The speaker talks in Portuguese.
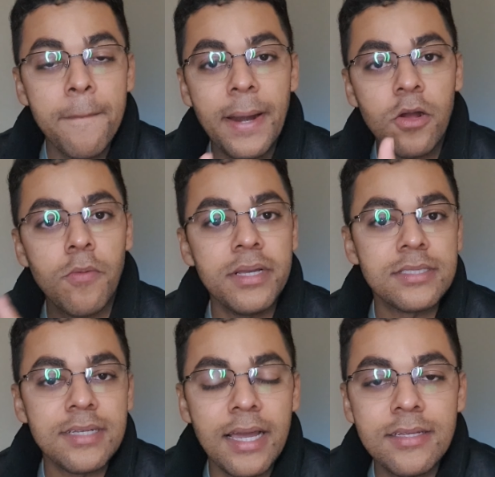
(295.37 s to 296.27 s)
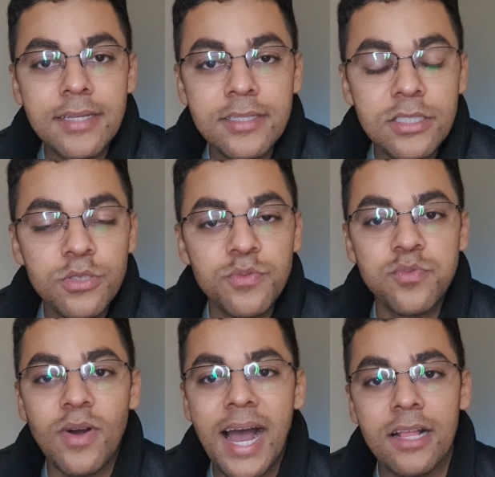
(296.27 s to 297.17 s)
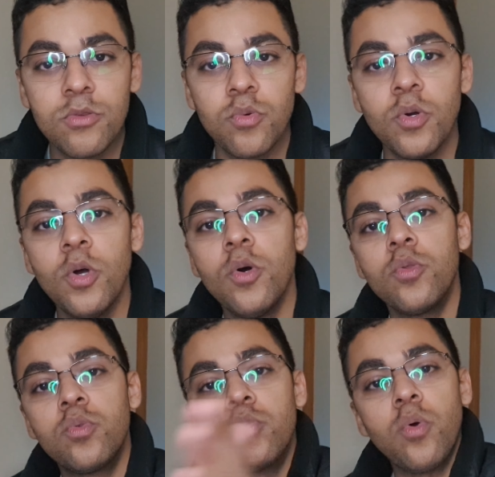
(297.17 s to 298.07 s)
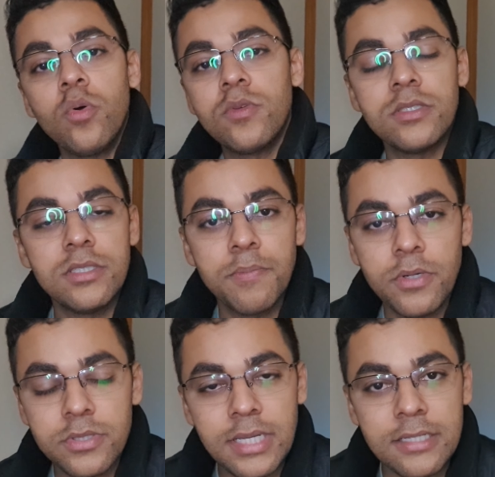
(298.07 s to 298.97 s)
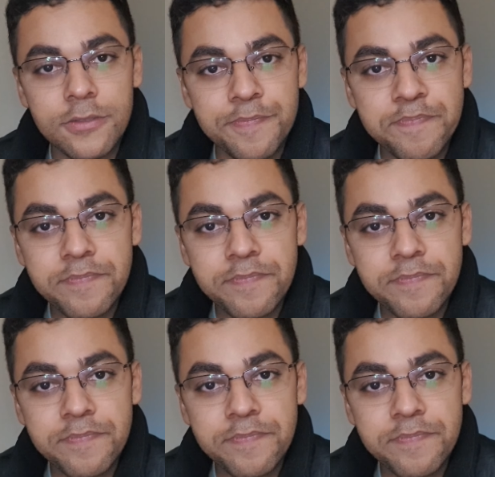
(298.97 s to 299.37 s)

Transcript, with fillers: para começar a entender de fato todo esse processo.